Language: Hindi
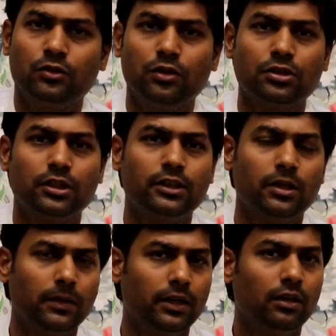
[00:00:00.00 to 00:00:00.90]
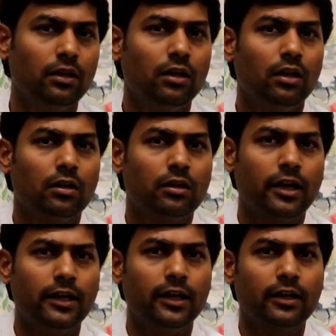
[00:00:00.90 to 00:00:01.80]
जो क्षेत्र में
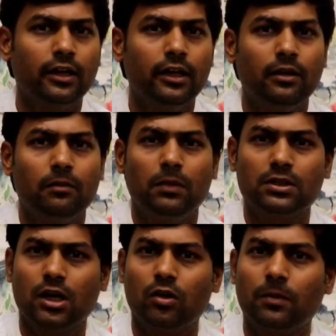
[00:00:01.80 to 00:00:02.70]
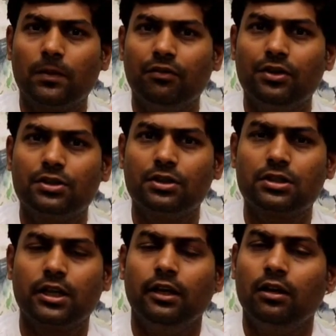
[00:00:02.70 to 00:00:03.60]
कहीं ना कहीं बचाव की
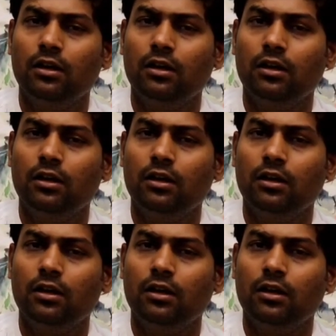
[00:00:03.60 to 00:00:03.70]
प्रिवेंशंस के